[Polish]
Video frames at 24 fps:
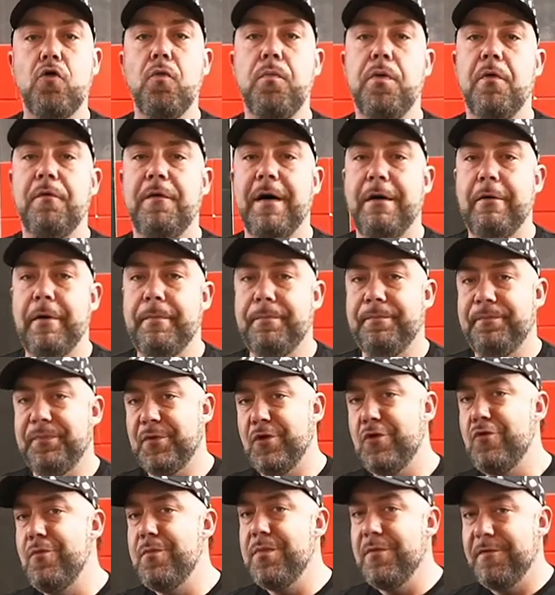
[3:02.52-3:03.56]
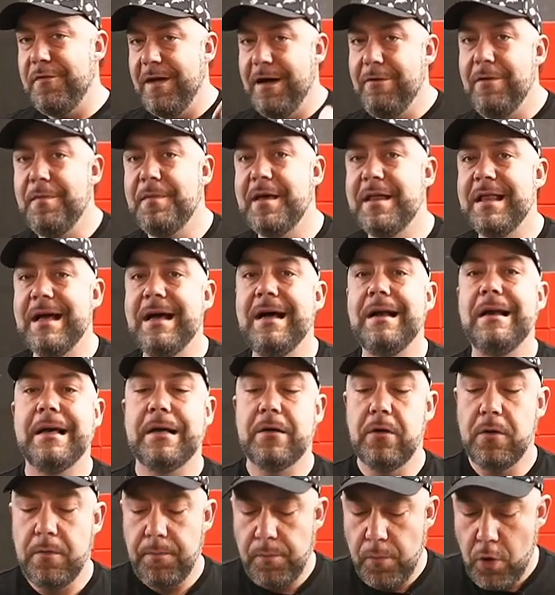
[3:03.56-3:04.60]
kupowałem? Kupowałem je na
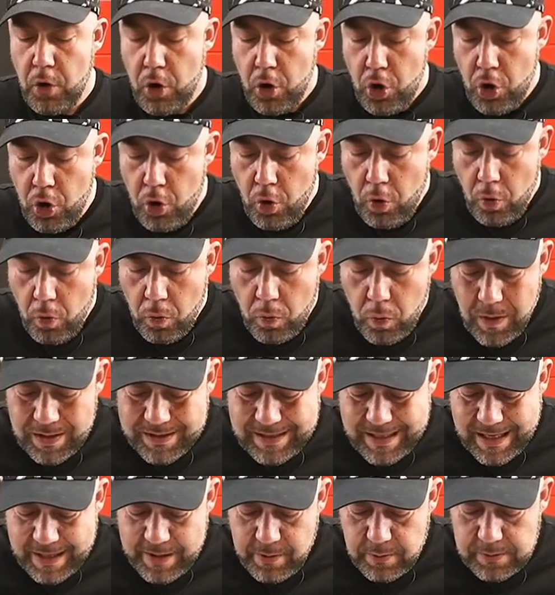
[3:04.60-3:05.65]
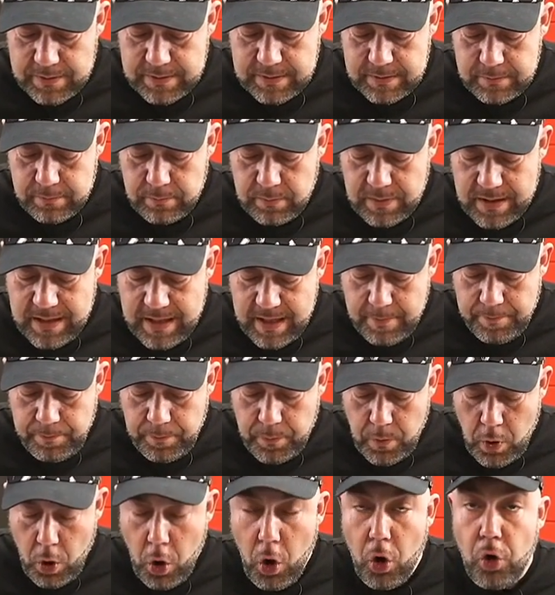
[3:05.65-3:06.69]
Allegro, układając je
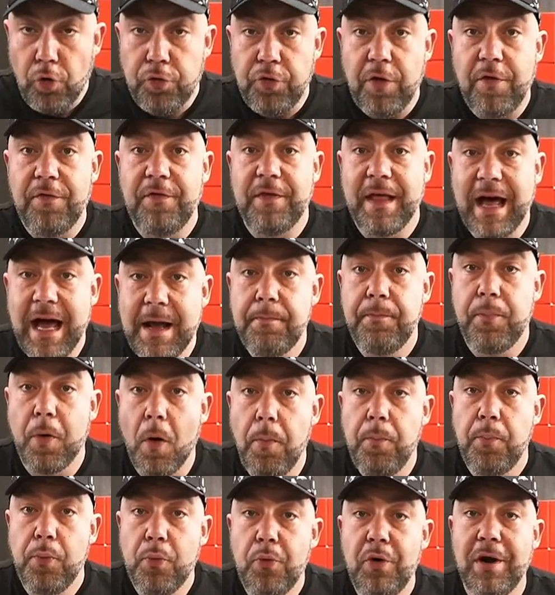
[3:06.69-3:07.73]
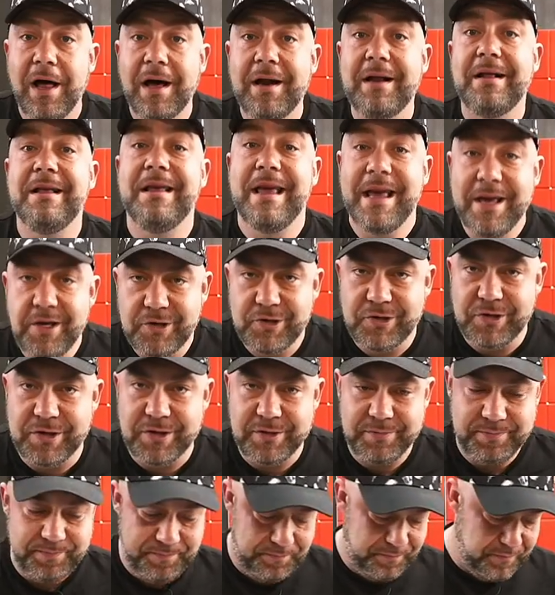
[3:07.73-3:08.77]
od
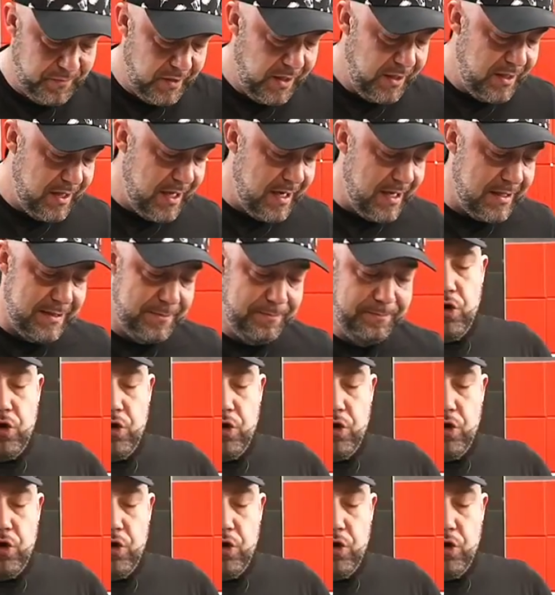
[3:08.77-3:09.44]
najpopularniejszych. I teraz